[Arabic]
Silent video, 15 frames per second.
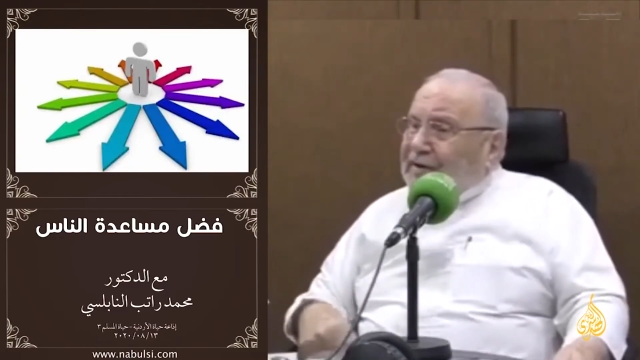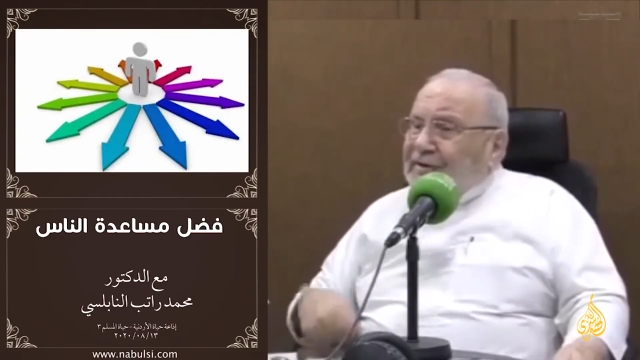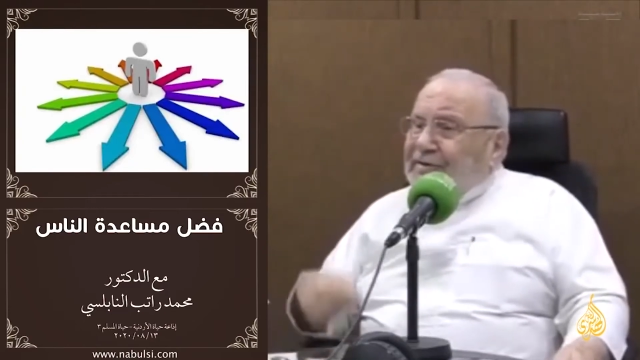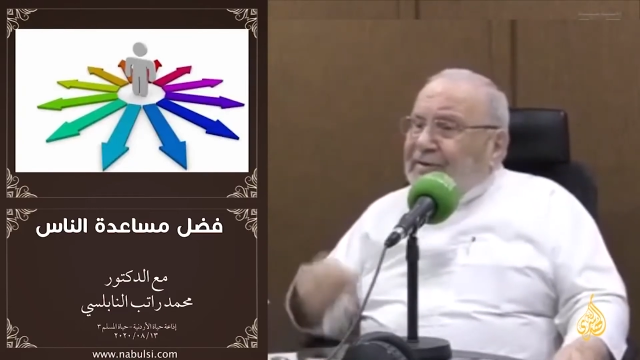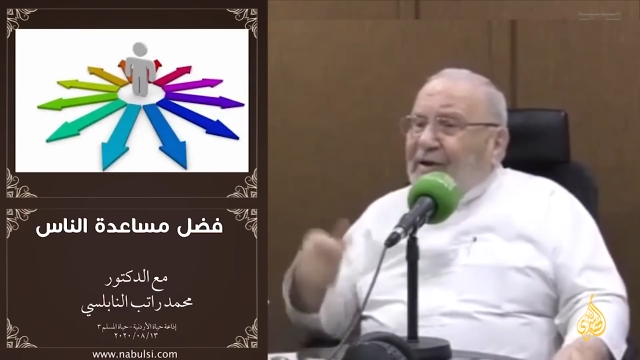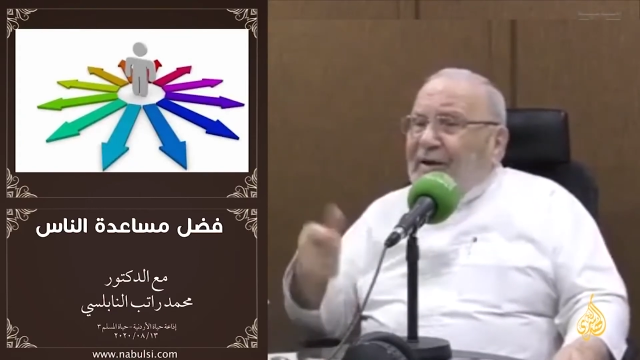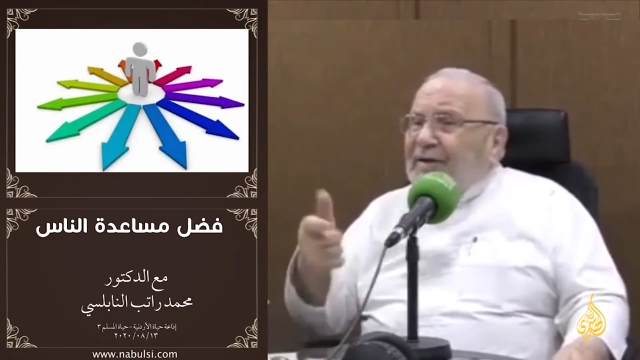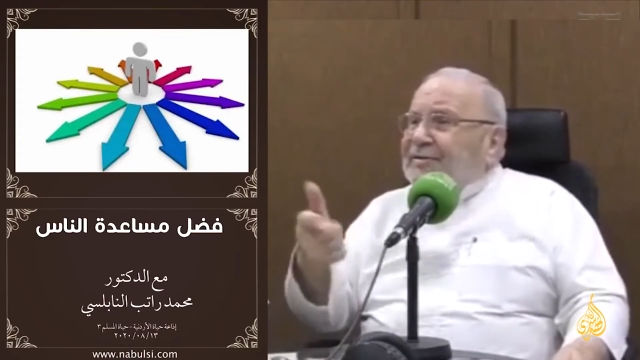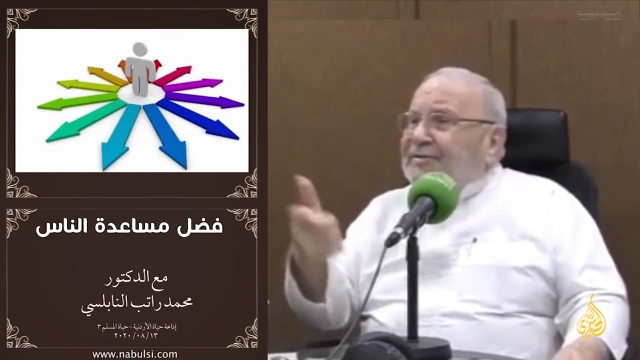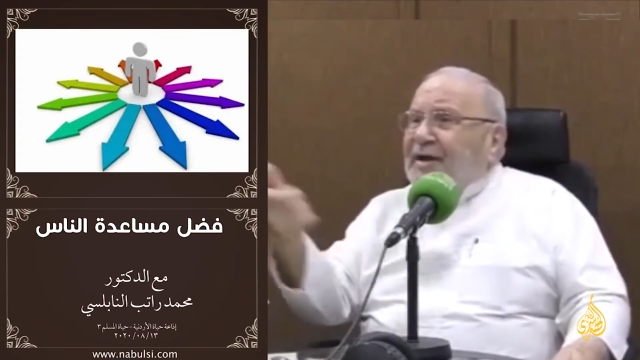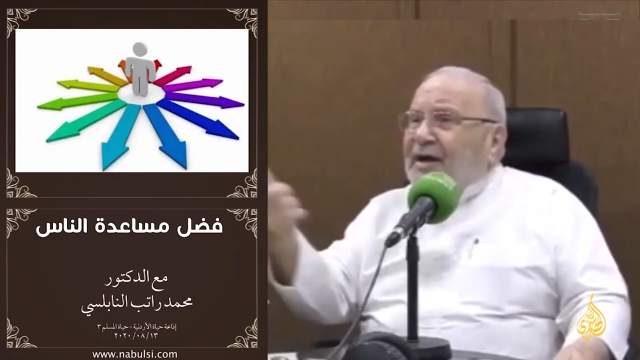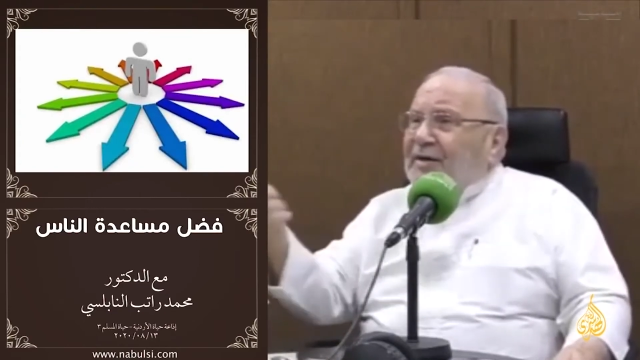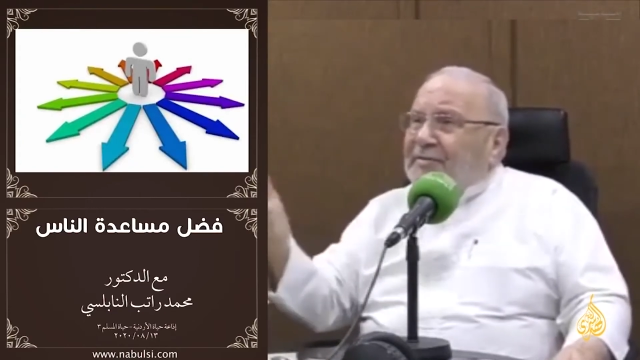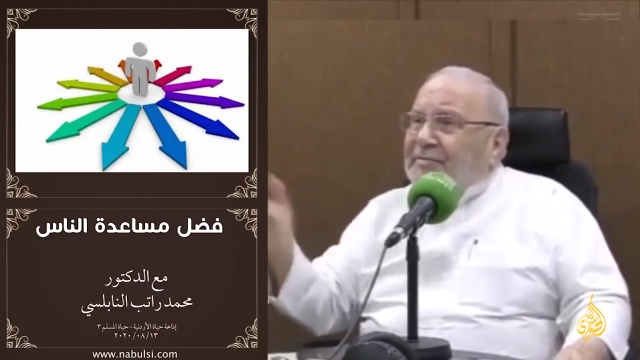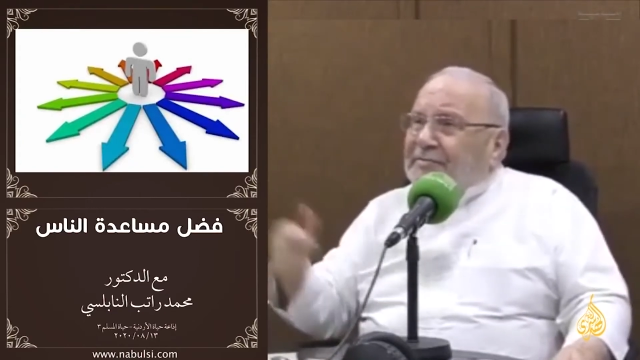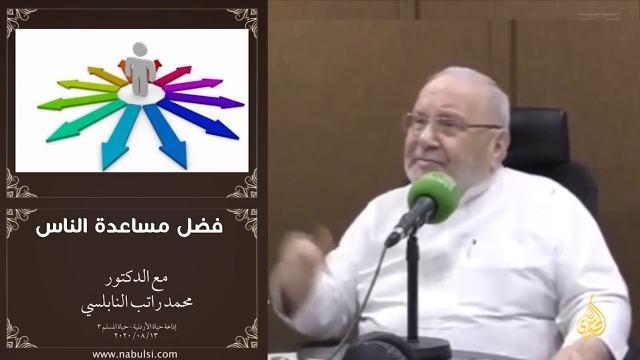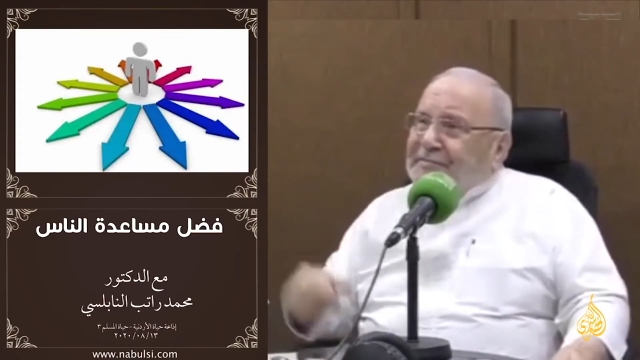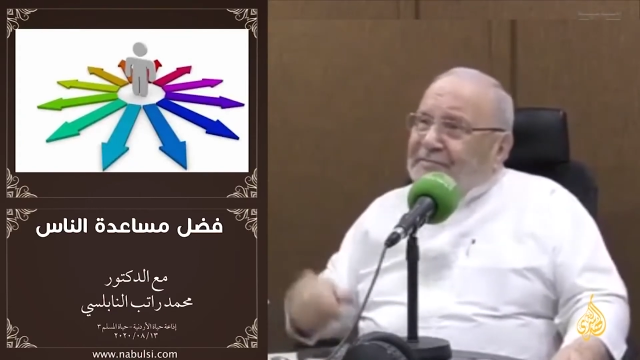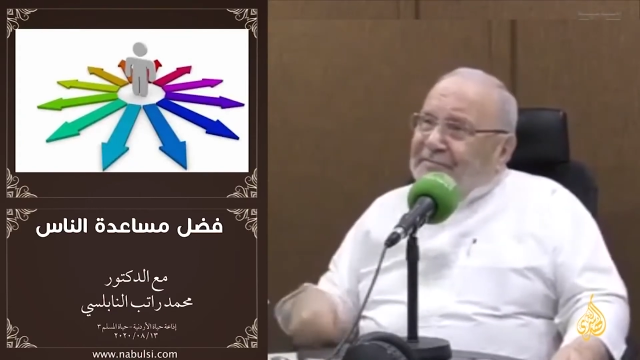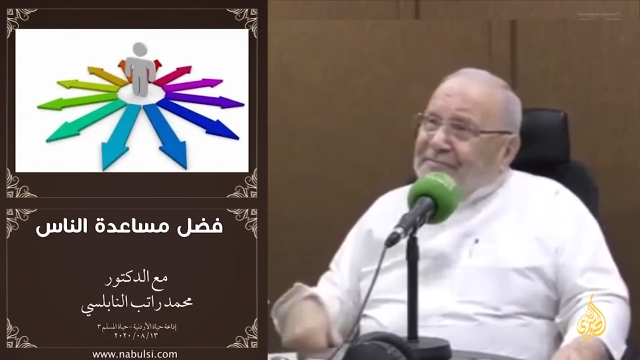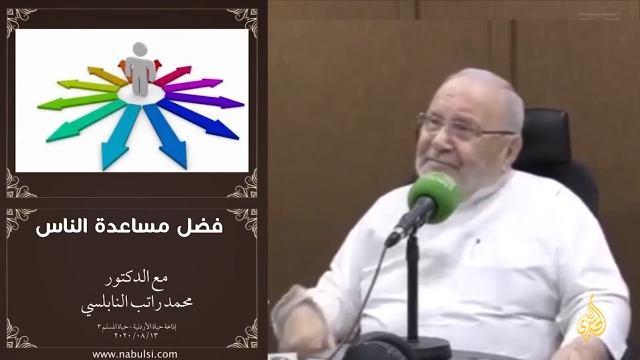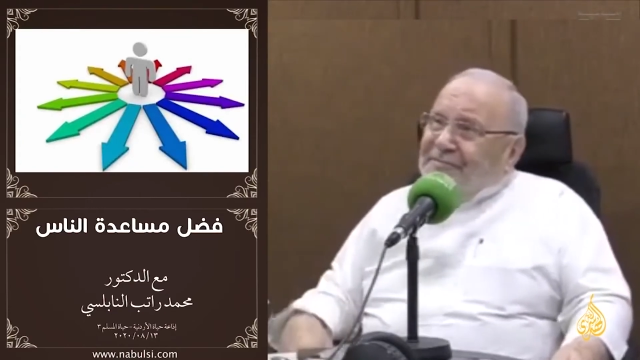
فيك تدل إنسان